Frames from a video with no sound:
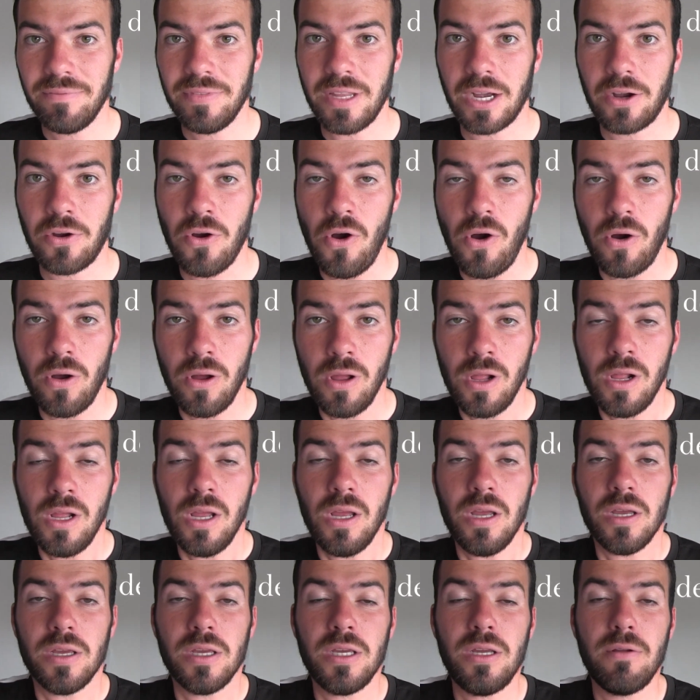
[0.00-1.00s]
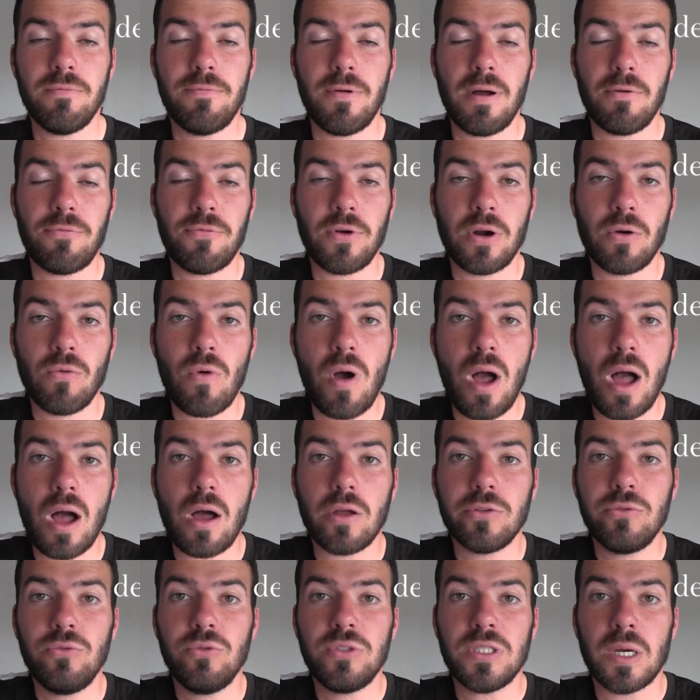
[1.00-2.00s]
d'accord il va
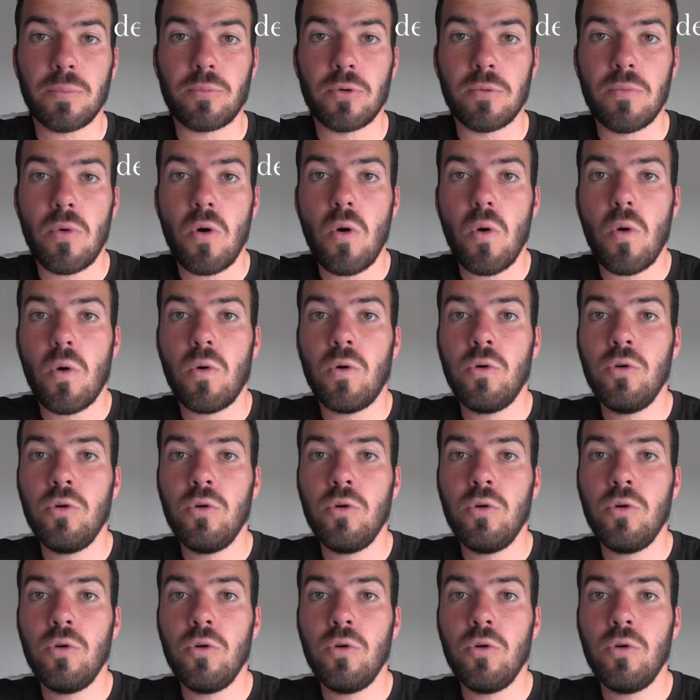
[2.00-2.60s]
falloir tout simplement